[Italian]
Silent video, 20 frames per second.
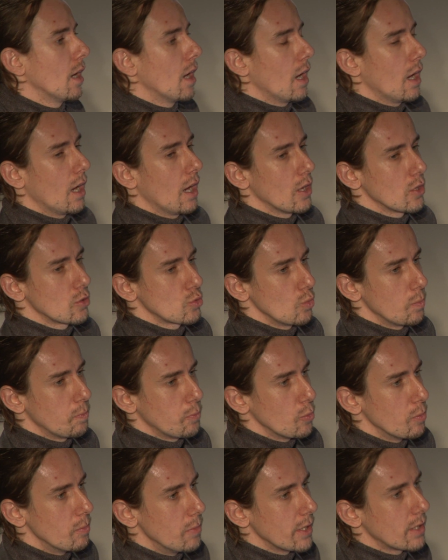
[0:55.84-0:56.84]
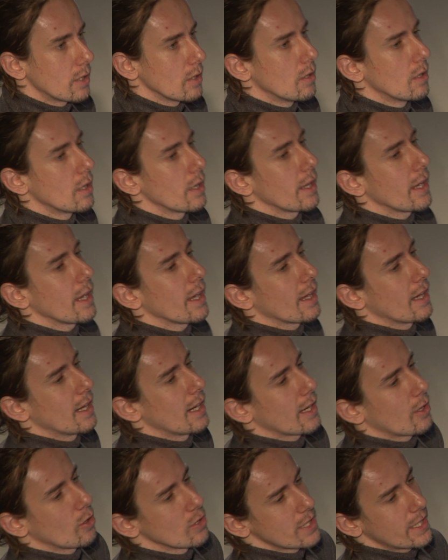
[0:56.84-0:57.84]
eh, sul pubblico e
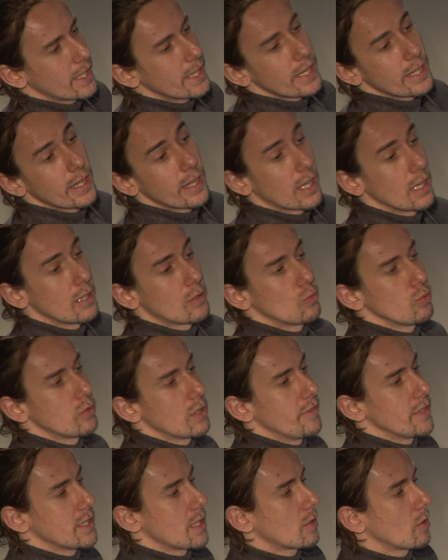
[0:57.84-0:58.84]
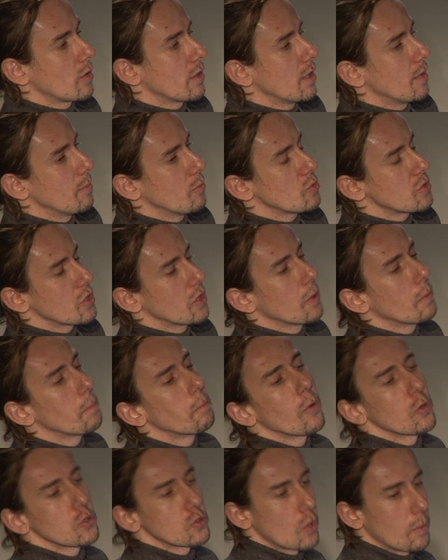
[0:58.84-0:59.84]
la cosa carina è che tutti i visitatori del museo
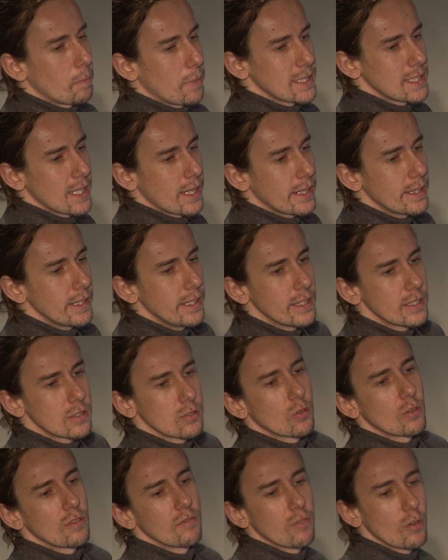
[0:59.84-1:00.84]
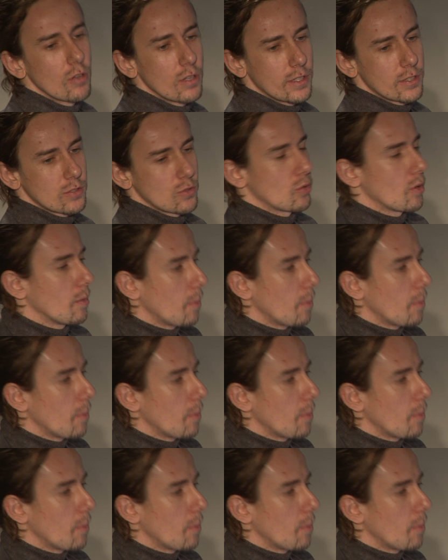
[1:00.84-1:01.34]
possono passare di lì, sono, invol- sono